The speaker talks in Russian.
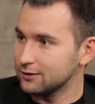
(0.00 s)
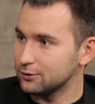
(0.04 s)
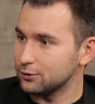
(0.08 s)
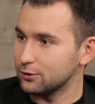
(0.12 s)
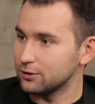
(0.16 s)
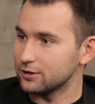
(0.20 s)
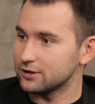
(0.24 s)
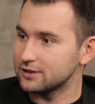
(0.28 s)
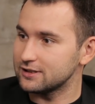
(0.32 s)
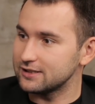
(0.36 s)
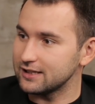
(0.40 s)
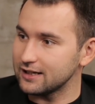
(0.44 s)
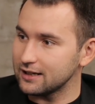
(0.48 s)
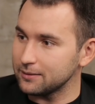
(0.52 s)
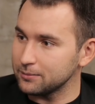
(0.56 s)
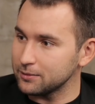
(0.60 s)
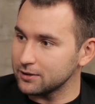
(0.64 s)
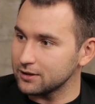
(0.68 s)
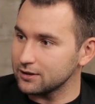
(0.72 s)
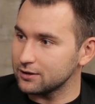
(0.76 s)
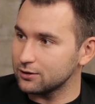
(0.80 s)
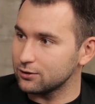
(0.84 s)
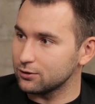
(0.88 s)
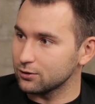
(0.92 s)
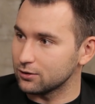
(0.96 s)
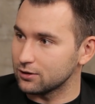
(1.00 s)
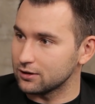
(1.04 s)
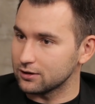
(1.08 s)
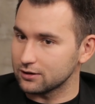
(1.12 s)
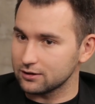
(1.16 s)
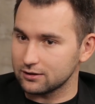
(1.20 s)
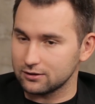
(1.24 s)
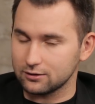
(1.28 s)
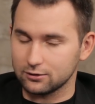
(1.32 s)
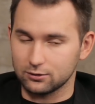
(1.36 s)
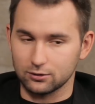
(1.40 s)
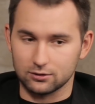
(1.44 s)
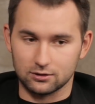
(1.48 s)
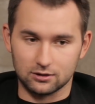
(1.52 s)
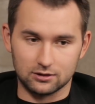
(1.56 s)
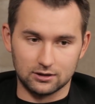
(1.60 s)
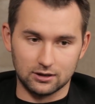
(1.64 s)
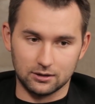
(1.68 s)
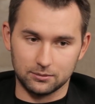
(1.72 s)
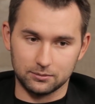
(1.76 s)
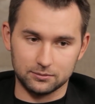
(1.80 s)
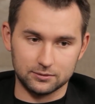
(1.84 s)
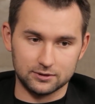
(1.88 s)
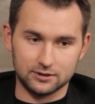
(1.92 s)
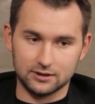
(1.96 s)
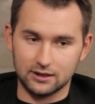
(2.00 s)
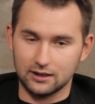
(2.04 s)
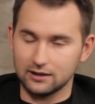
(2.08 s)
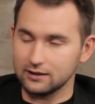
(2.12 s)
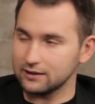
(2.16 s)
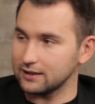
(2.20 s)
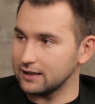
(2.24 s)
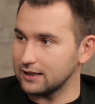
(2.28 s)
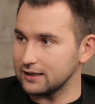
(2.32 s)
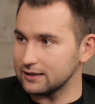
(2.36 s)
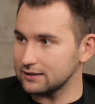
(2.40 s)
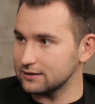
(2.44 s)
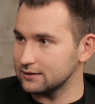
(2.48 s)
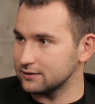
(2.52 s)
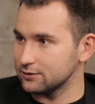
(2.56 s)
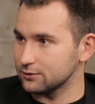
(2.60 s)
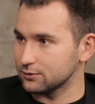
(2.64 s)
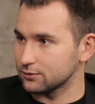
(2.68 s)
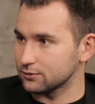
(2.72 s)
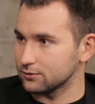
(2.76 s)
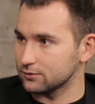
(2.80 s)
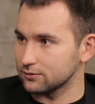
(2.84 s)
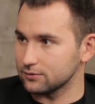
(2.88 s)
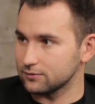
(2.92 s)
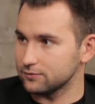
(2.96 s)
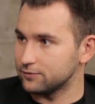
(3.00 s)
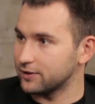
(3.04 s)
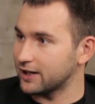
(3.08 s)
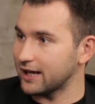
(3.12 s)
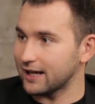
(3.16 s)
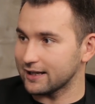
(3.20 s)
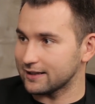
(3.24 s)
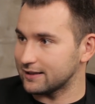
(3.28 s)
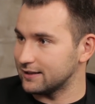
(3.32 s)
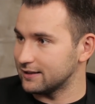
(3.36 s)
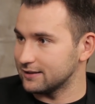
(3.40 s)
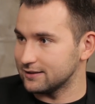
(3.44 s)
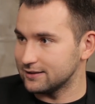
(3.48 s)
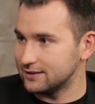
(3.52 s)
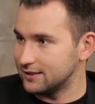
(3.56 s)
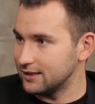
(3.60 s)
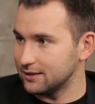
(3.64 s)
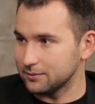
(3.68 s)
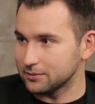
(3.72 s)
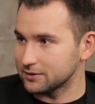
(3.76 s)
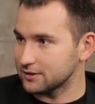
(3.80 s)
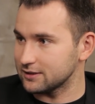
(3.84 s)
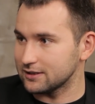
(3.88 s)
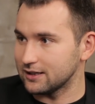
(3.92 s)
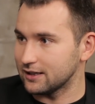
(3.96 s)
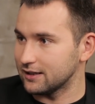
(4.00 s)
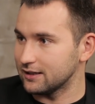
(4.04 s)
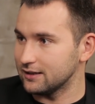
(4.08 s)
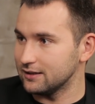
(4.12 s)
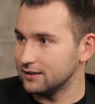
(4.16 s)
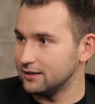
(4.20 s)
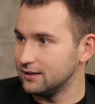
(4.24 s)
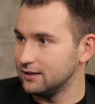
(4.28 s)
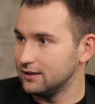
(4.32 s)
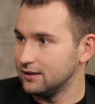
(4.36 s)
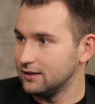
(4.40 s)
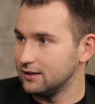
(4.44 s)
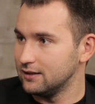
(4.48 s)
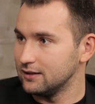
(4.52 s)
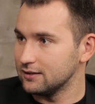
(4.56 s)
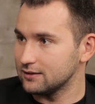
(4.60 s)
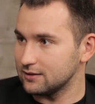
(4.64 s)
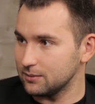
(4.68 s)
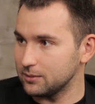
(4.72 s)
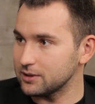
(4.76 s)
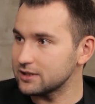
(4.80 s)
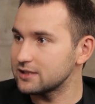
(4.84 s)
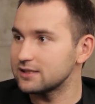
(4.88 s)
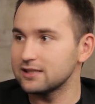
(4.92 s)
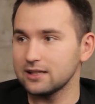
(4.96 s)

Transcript: То ли тема, то ли кто-то там знал нас, ну, вряд ли, тема скорее. Сама